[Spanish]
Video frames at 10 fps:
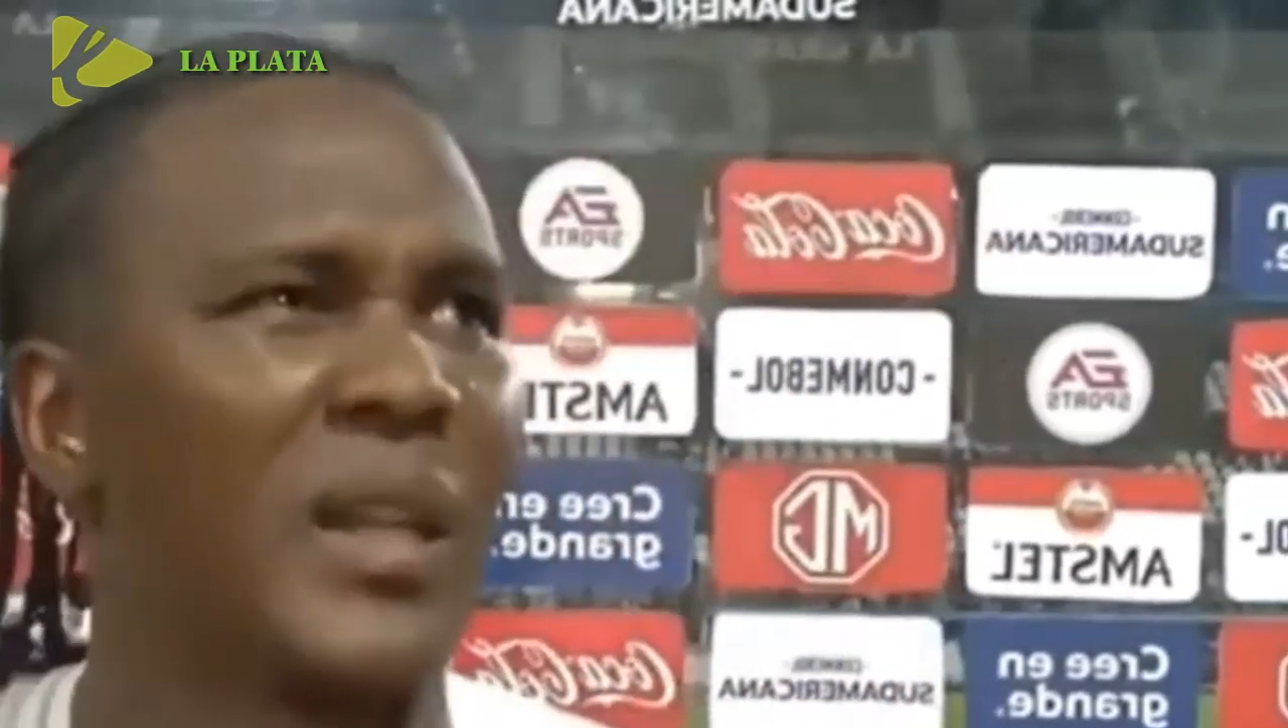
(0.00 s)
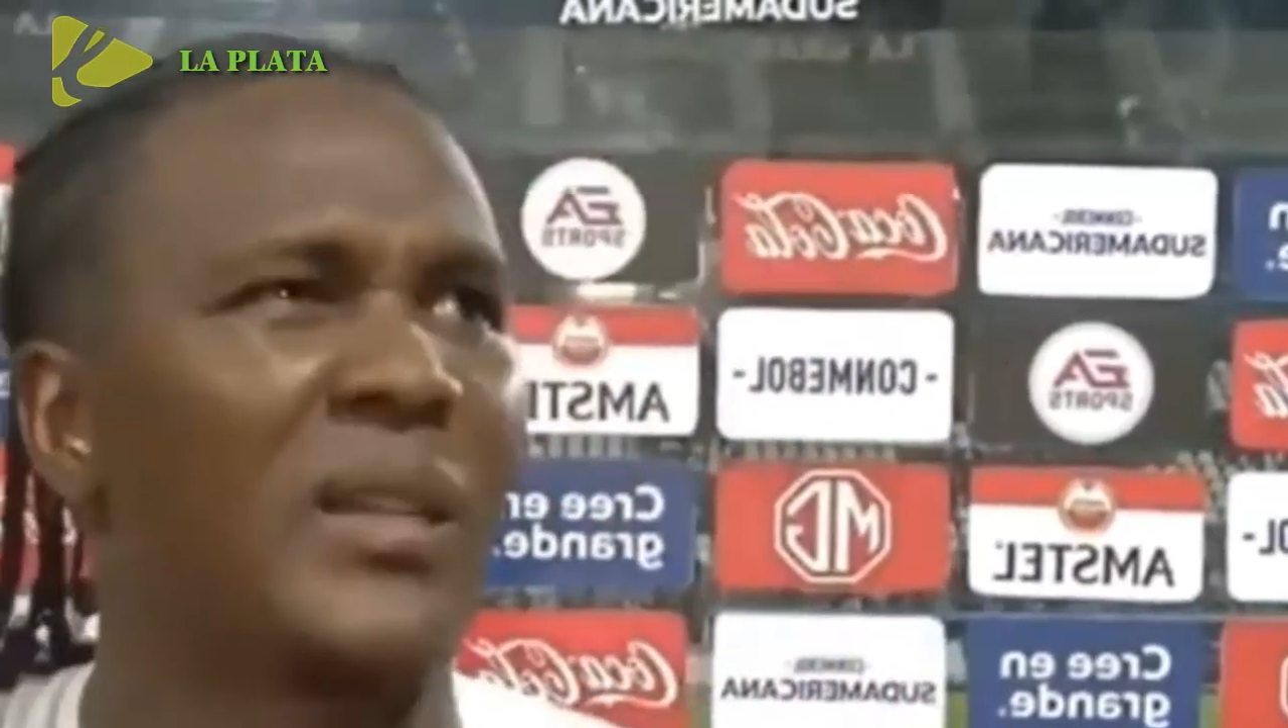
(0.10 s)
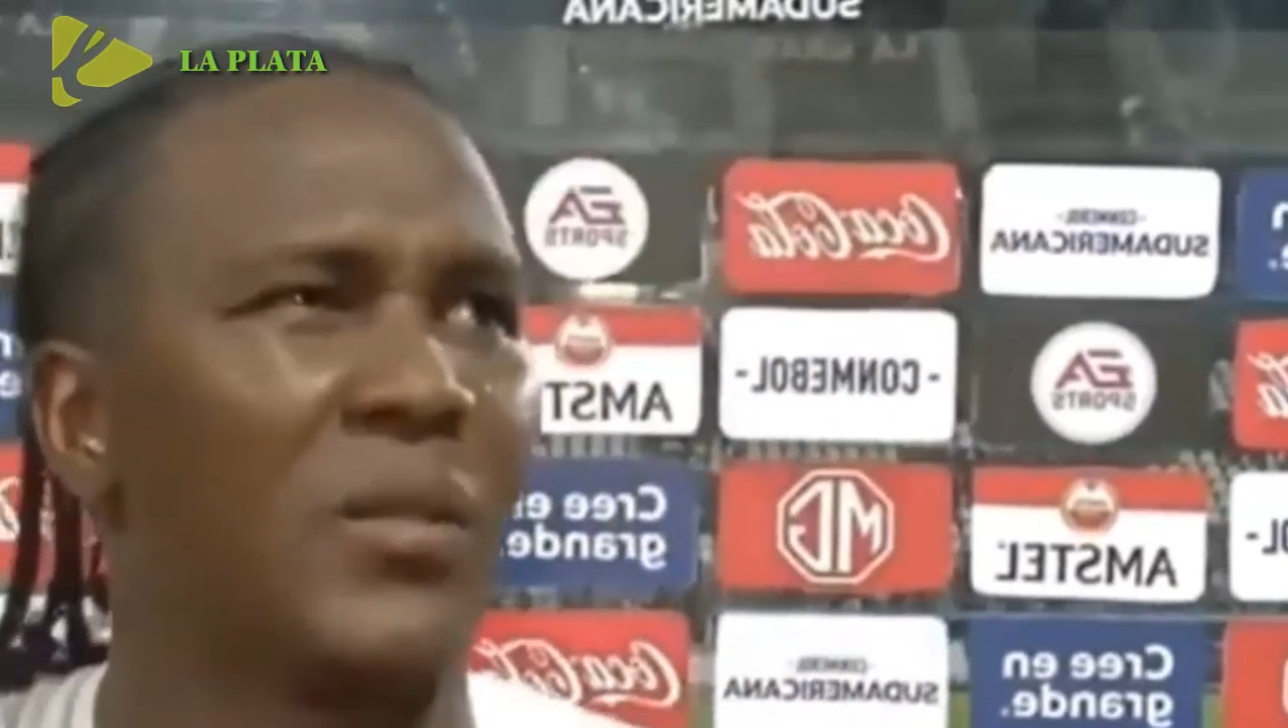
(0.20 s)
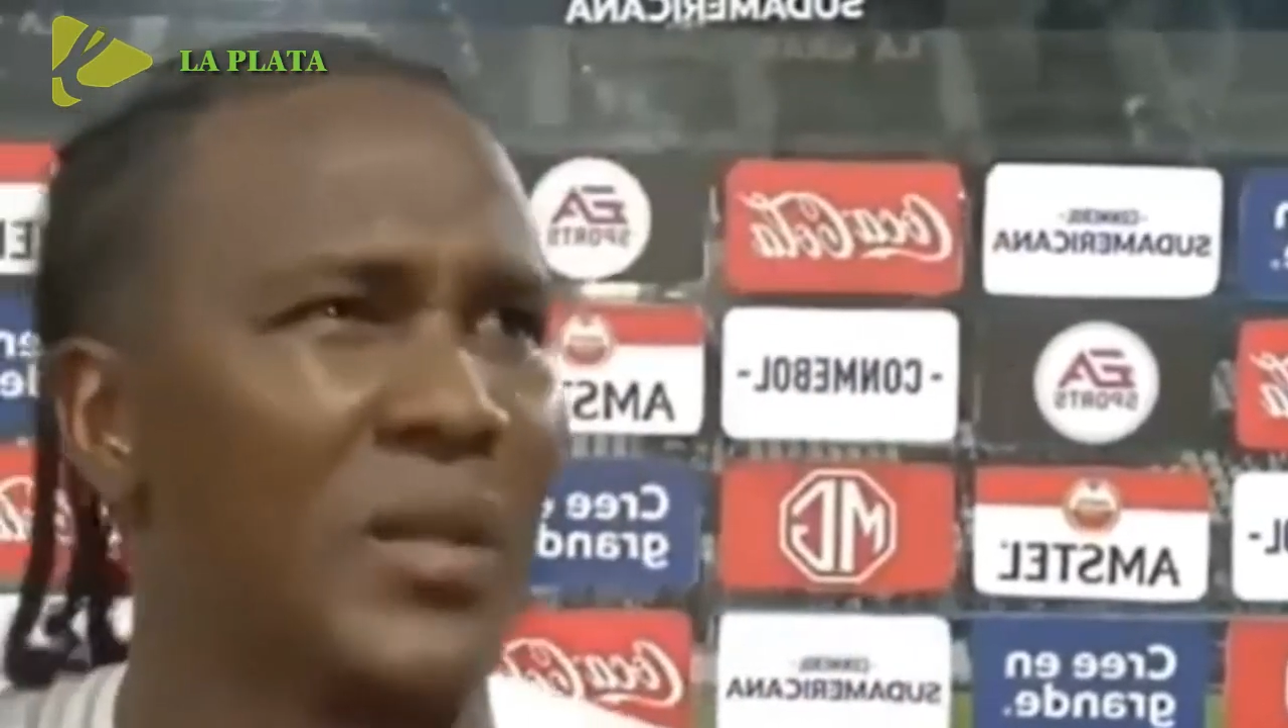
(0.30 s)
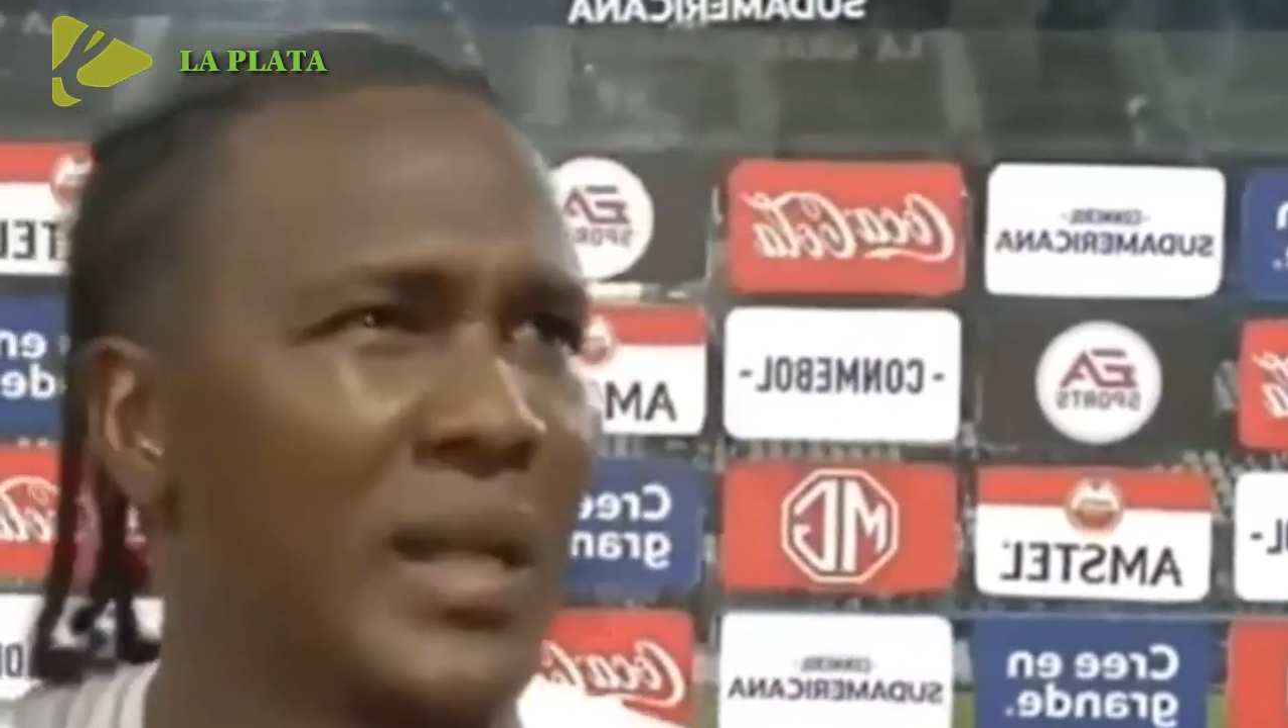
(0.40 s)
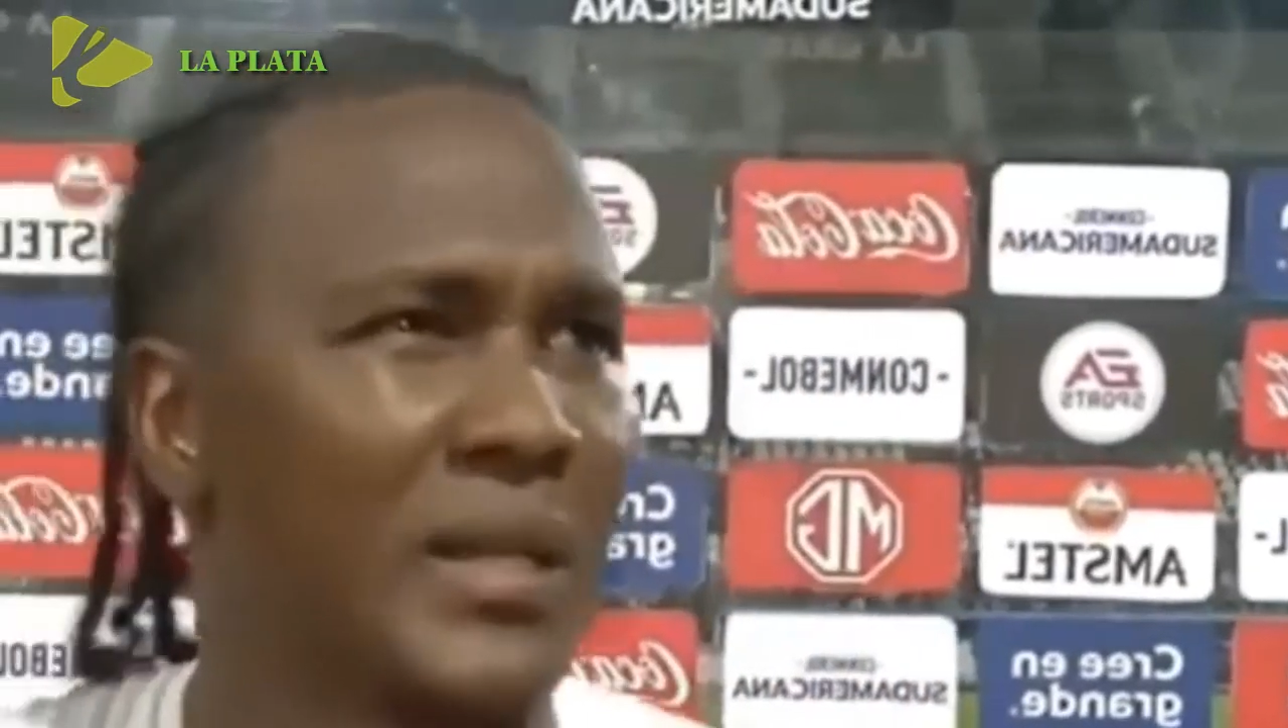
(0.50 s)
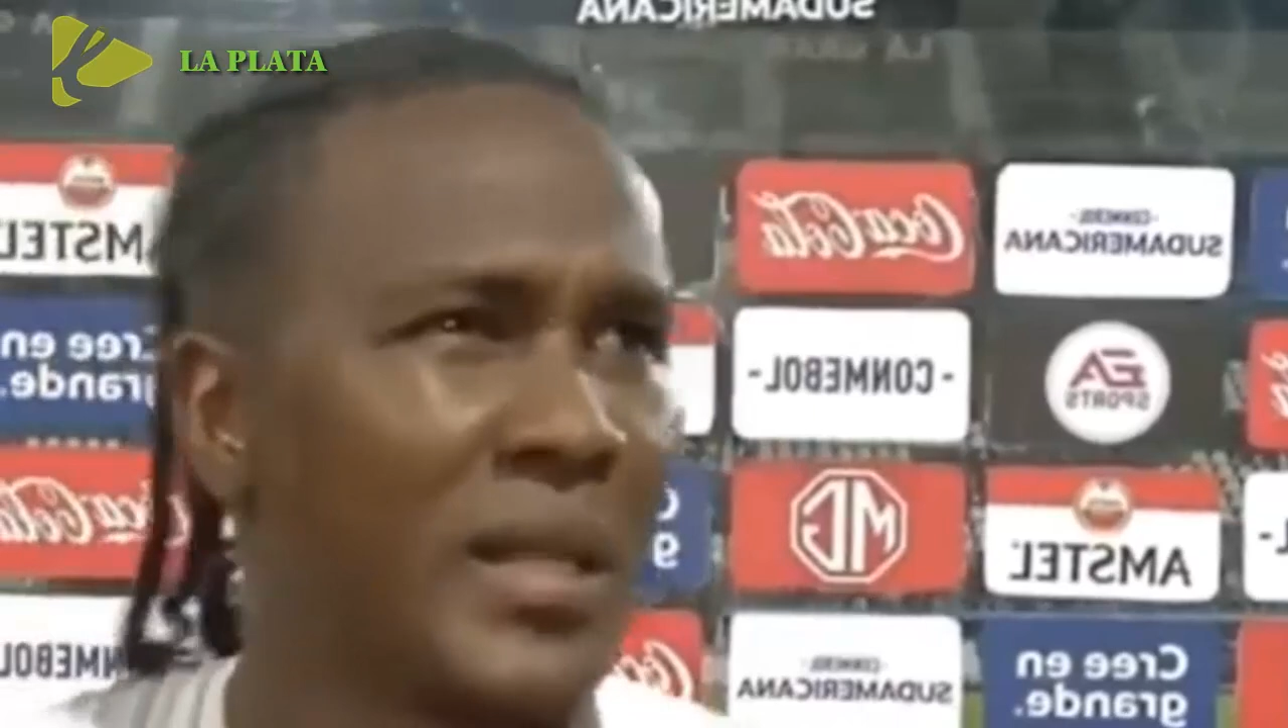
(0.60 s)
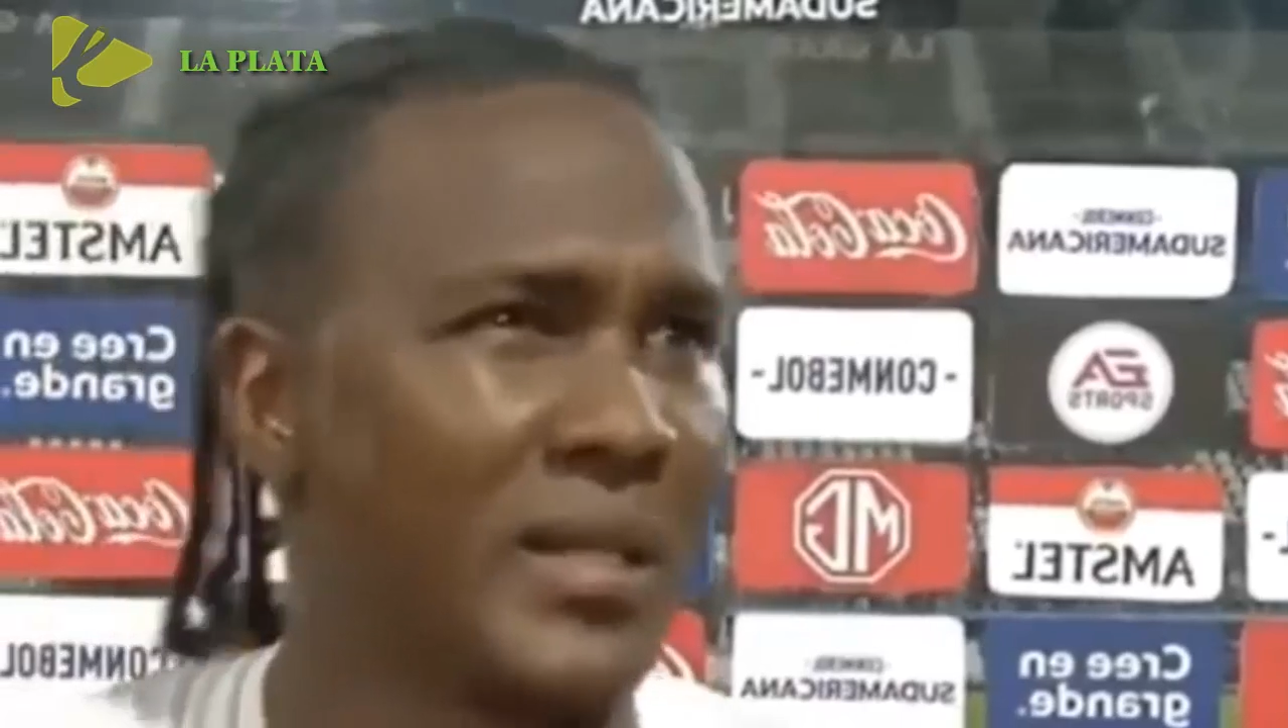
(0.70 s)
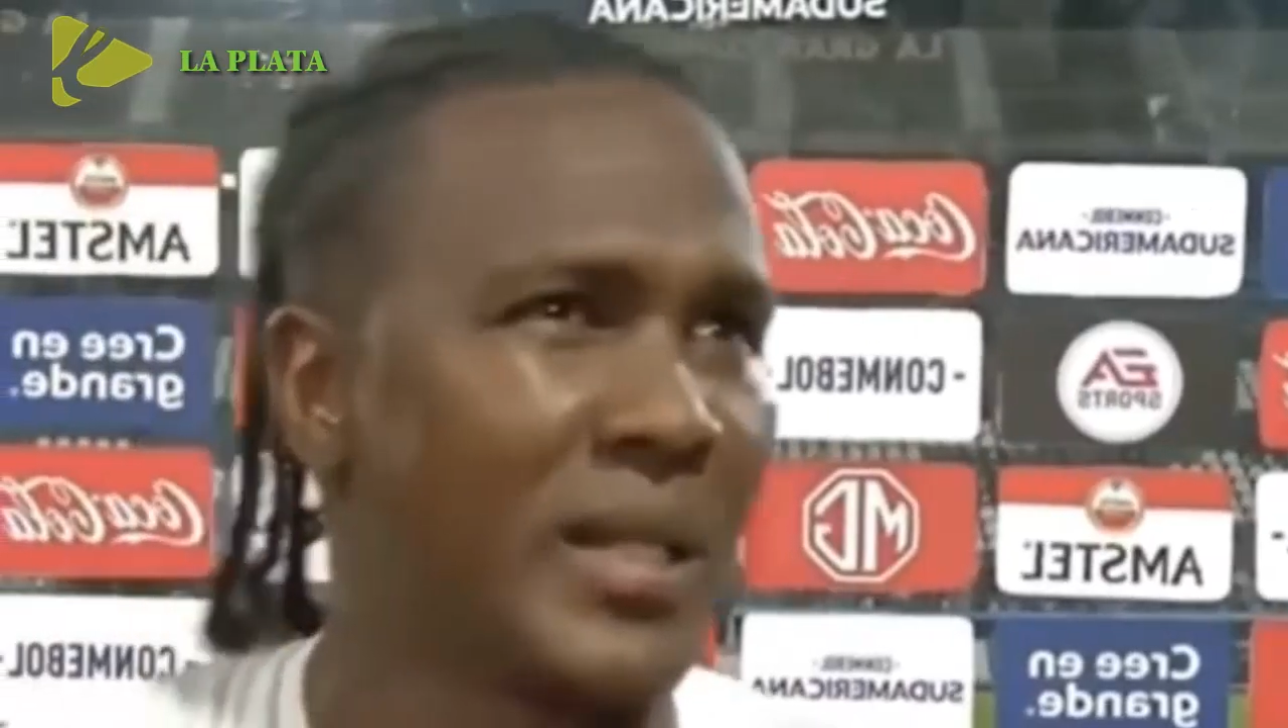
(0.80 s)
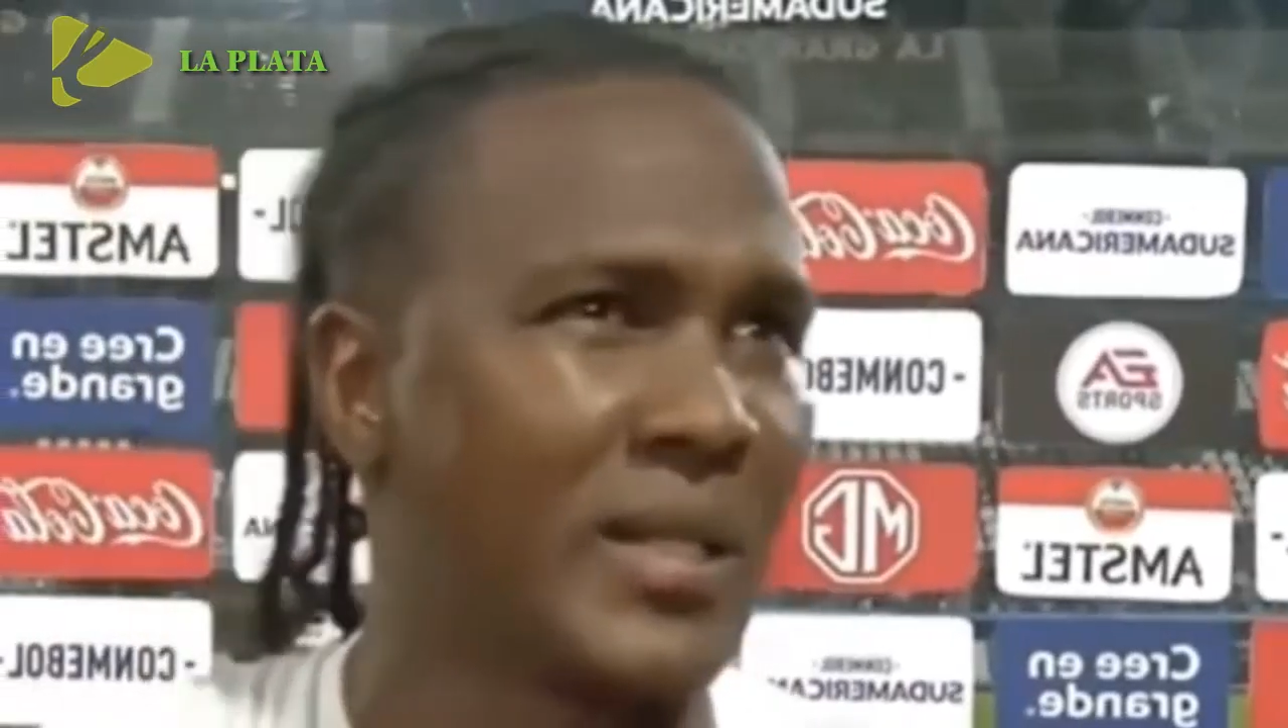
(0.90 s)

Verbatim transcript: lo que pasa en,